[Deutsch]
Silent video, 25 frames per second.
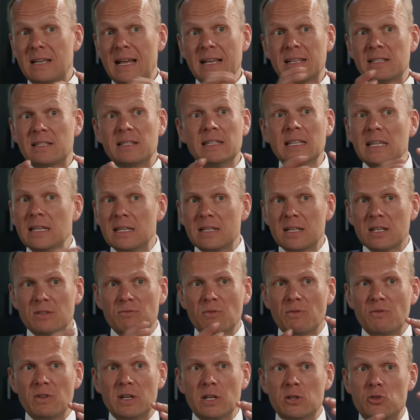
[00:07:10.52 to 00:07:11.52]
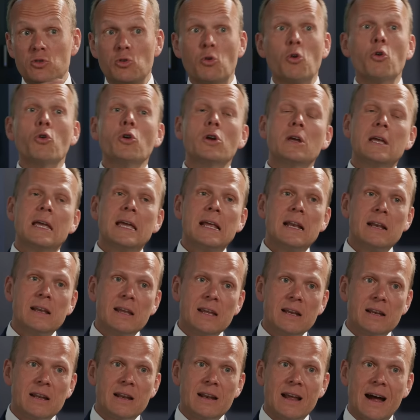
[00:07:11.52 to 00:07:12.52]
heißt nicht, dass wir wieder zurückgehen
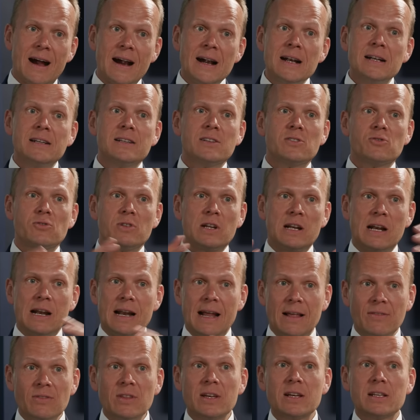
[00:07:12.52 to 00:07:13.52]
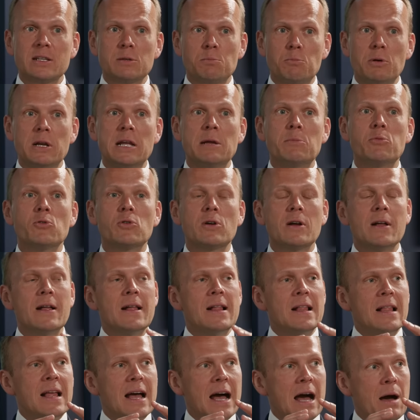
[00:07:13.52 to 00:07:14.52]
in ein altes oder ein anderes Playbook,
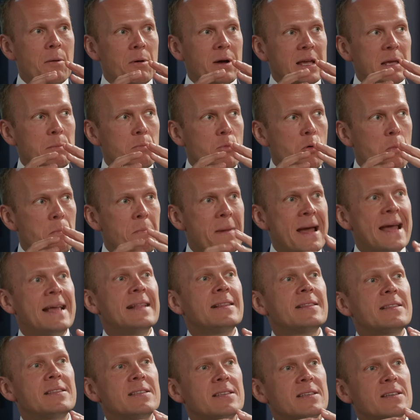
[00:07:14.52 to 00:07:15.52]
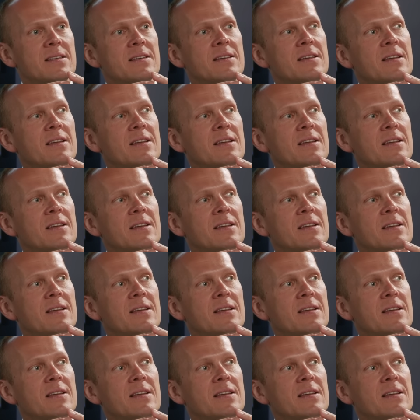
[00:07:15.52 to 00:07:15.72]
aber im Moment,